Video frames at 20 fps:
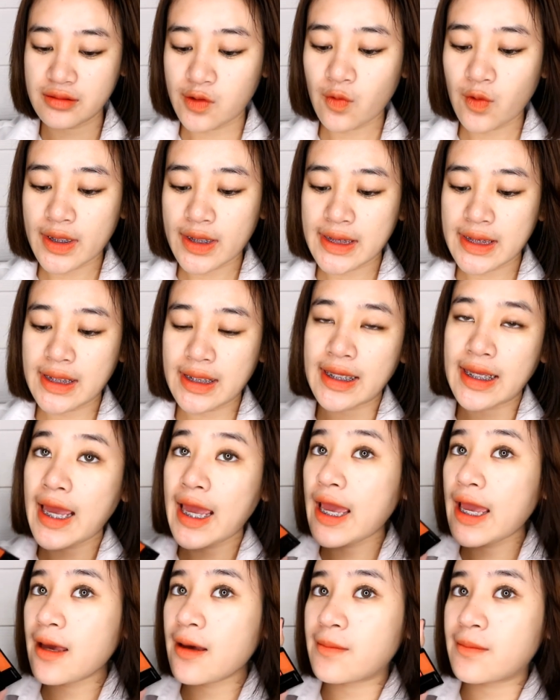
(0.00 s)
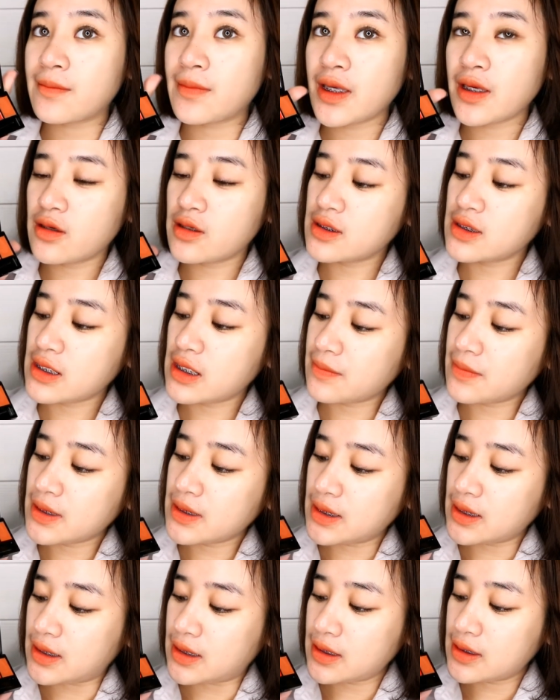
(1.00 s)
ส่วนสีแก้มเพงก็จะใช้เป็
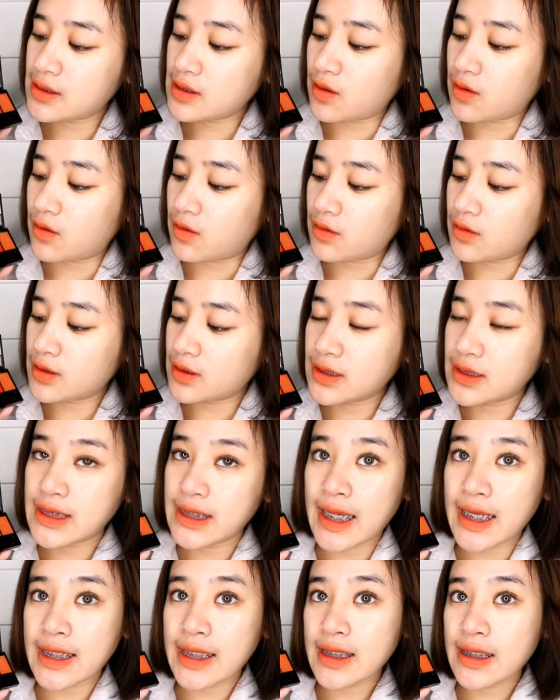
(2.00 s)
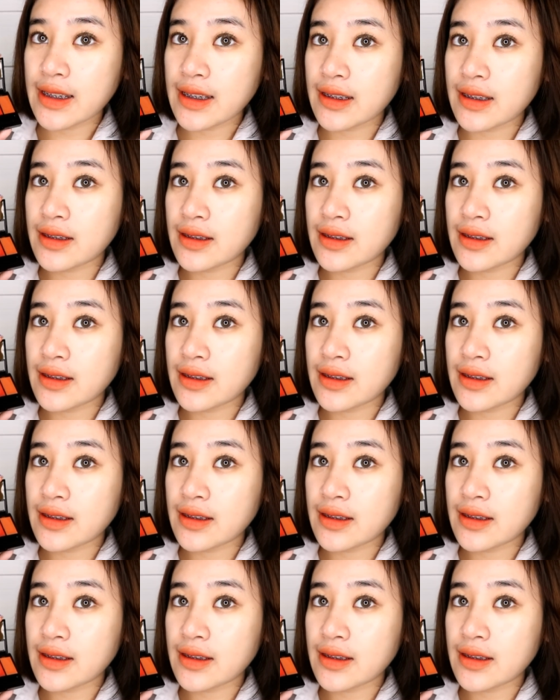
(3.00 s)
นสีที่2สีอันนี้